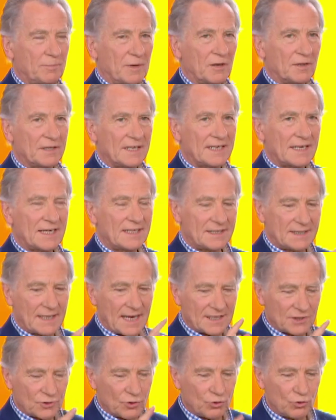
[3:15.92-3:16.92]
parenthèse,
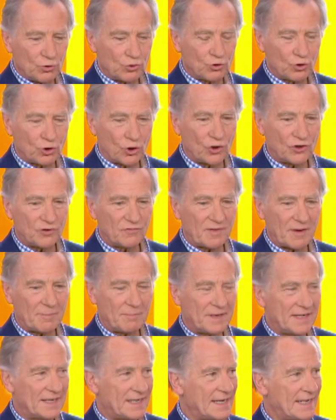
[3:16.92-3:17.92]
est-ce que le trust
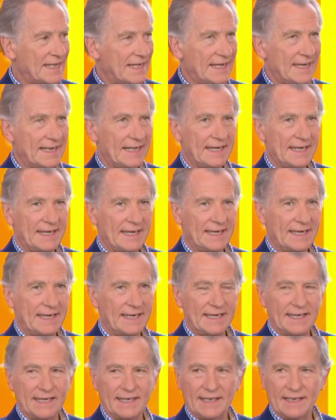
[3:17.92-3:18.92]
va payer les,
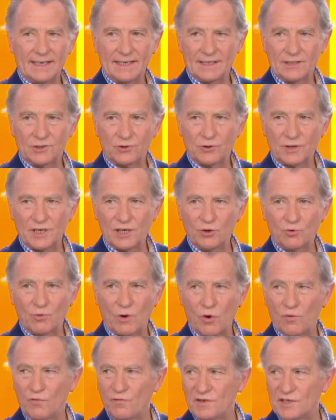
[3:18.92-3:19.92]
les, ce qu'il
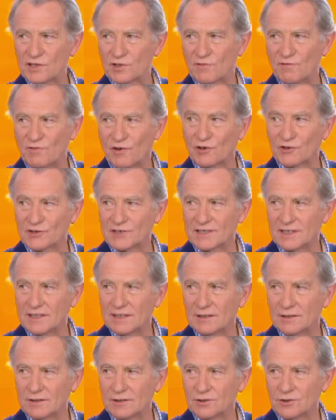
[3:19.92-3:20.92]
doit au fisc français,
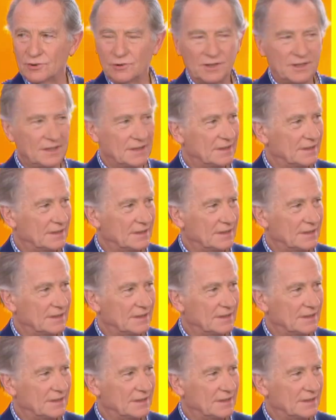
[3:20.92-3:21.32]
euh, Johnny